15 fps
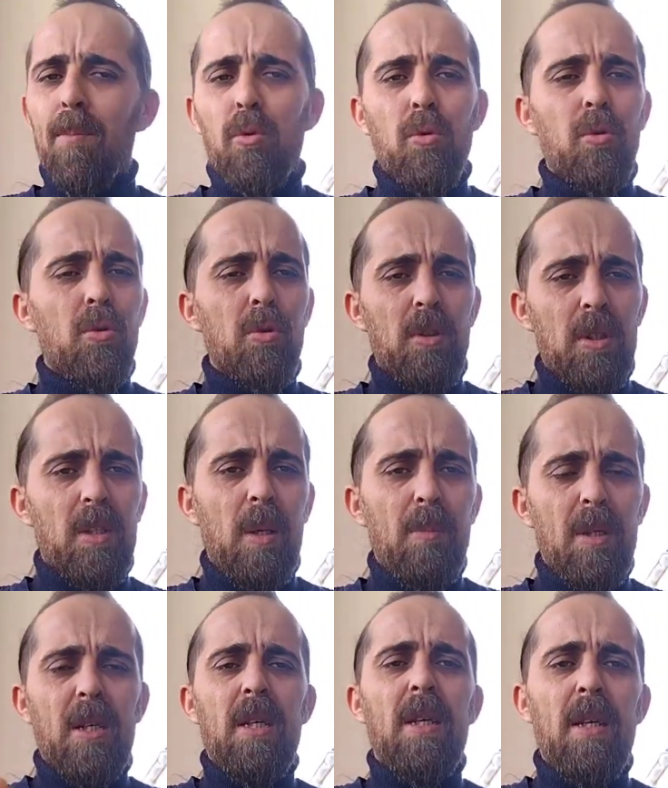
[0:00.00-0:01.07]
Bunu e,
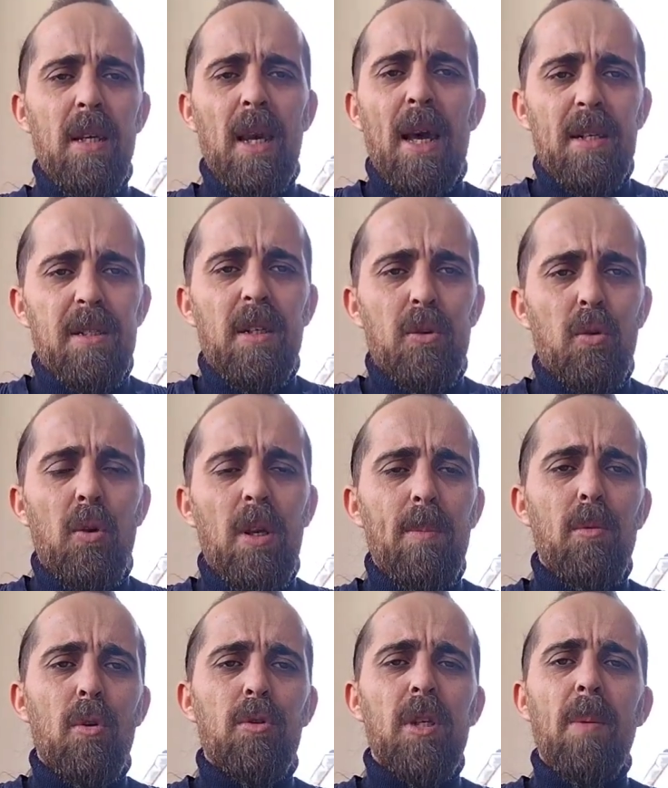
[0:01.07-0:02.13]
tabii ki her şeyi
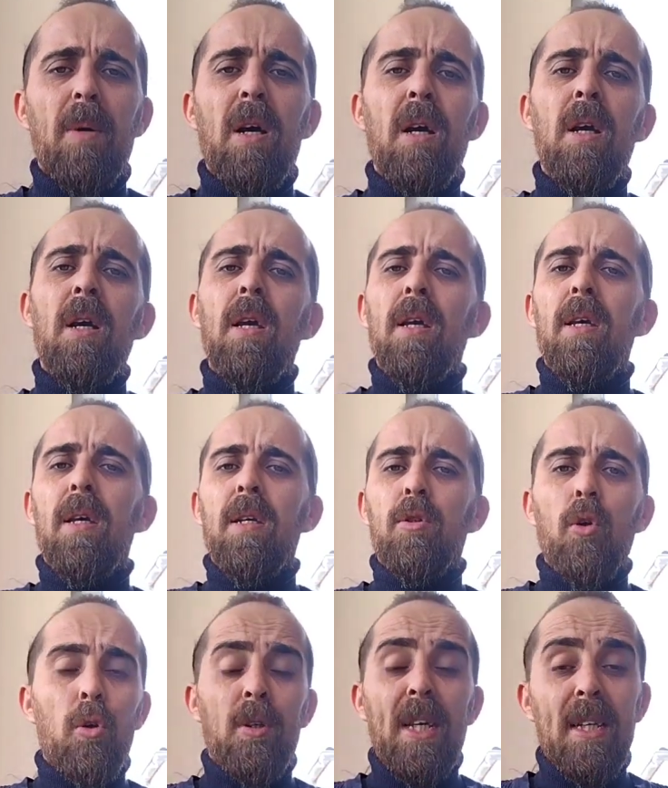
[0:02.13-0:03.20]
söylemiyoruz ama e,
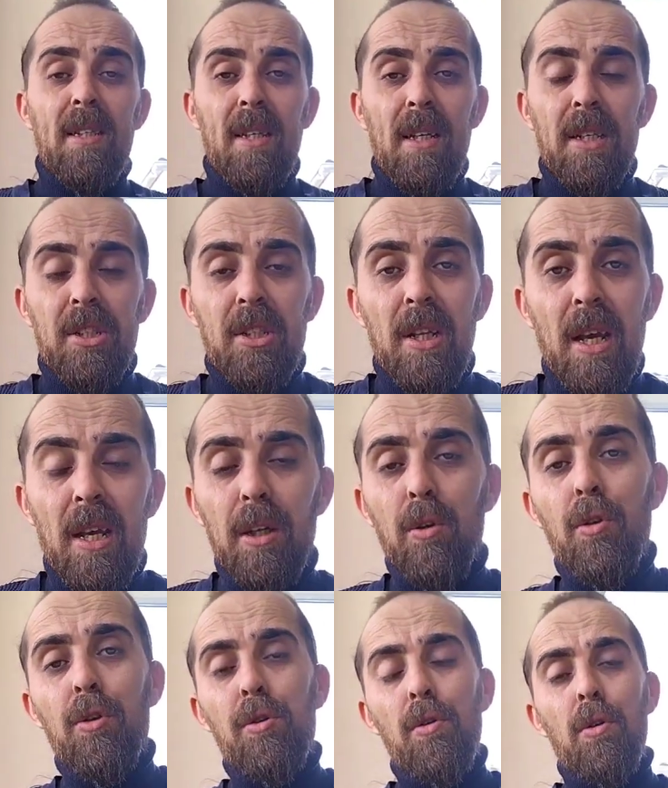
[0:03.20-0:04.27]
çok yetkili kişilerle
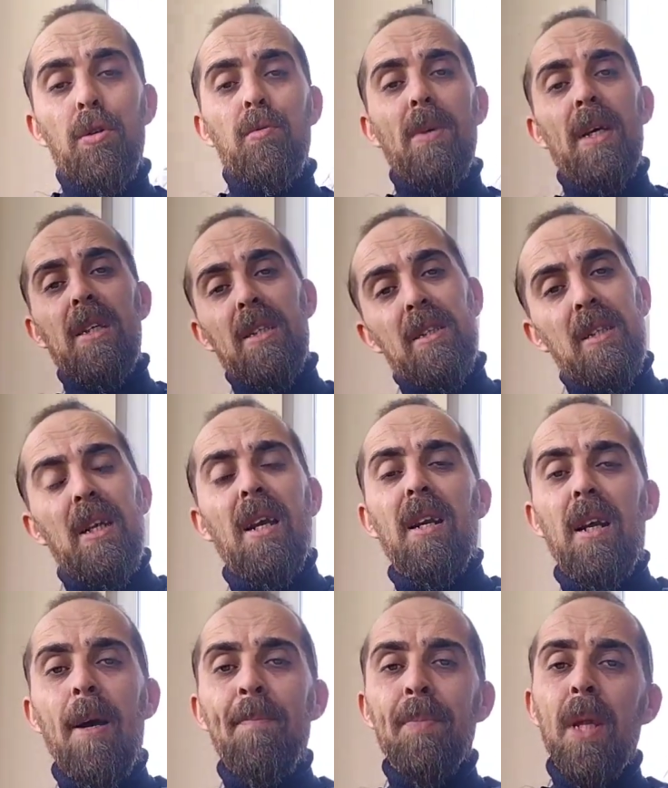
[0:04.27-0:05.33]
görüşüyoruz ve
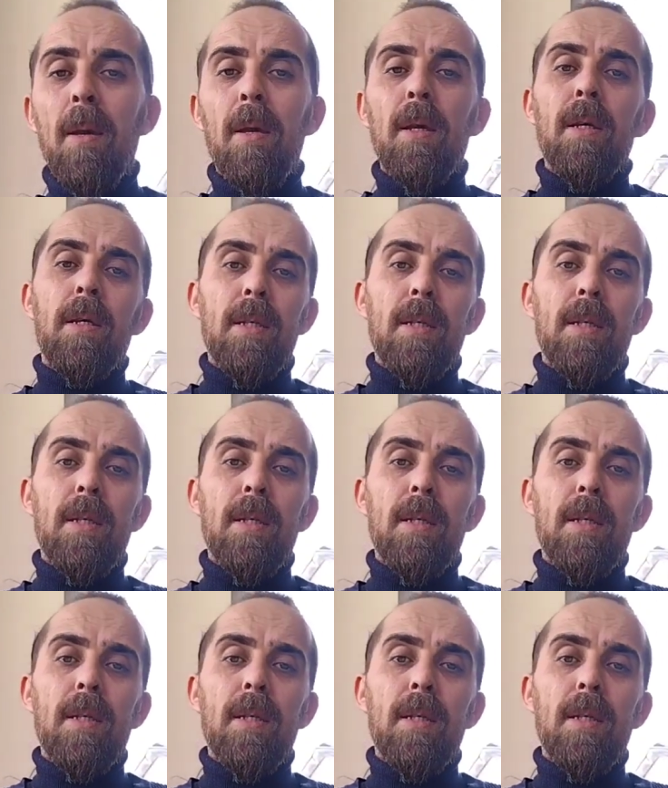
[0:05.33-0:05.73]
ısrarla